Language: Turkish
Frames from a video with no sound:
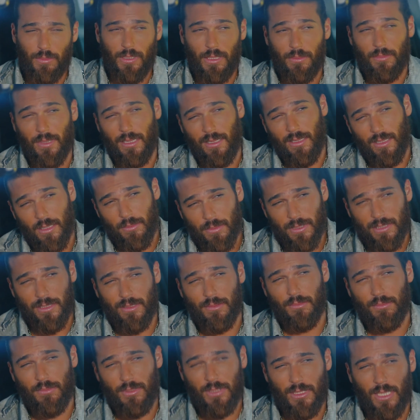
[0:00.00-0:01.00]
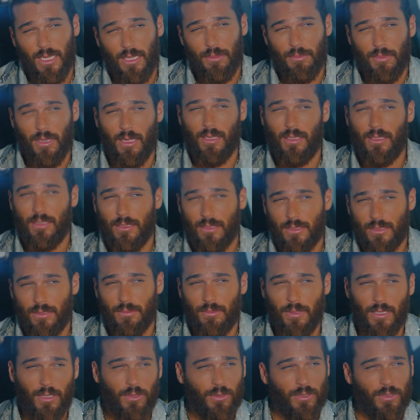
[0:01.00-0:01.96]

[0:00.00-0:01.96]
benim anlamadığım bir şey mi anlaşıldı? Bak